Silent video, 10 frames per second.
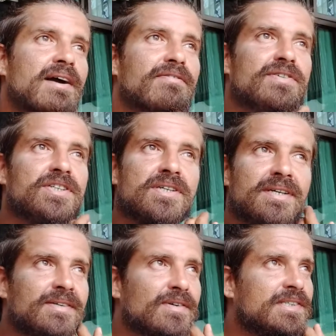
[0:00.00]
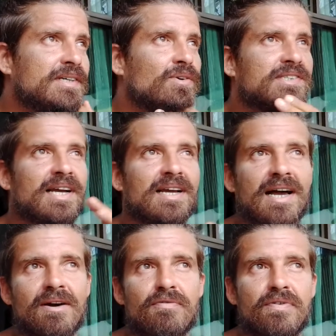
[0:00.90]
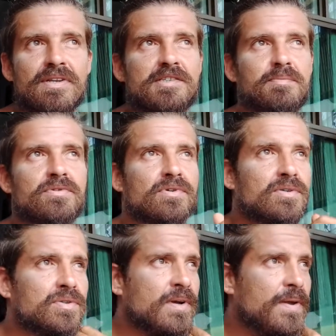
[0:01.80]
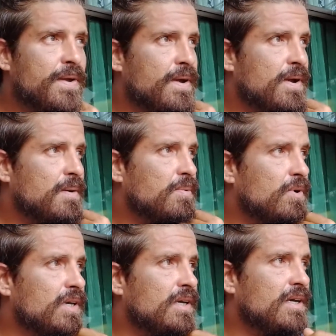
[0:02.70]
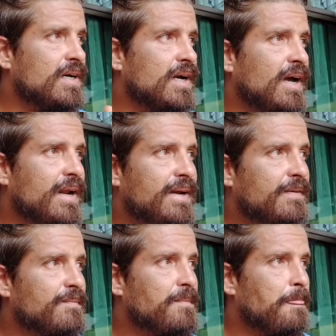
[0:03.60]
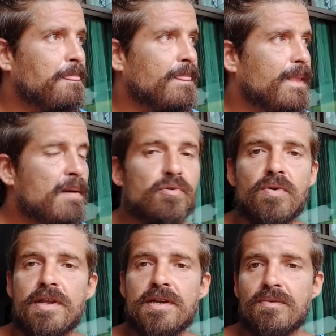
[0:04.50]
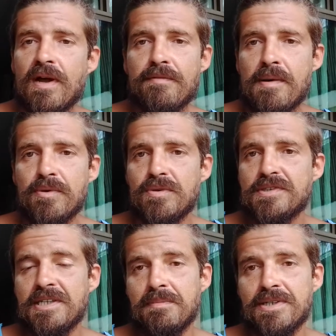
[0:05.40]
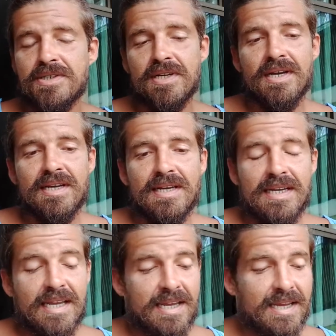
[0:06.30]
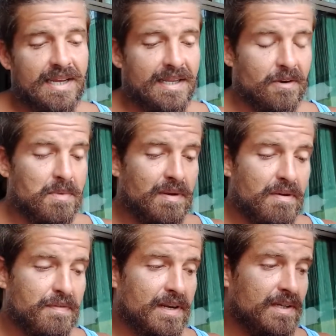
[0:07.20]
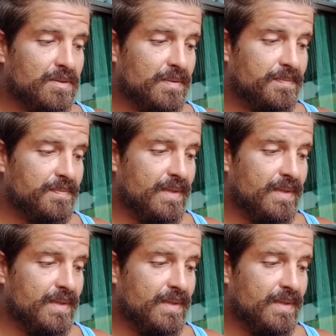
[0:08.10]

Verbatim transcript: cai a ficha e você consegue largar o foda-se pros outros. Porque, cara, é muito lindo, é, é muito simples. É, então, como eu tava falando,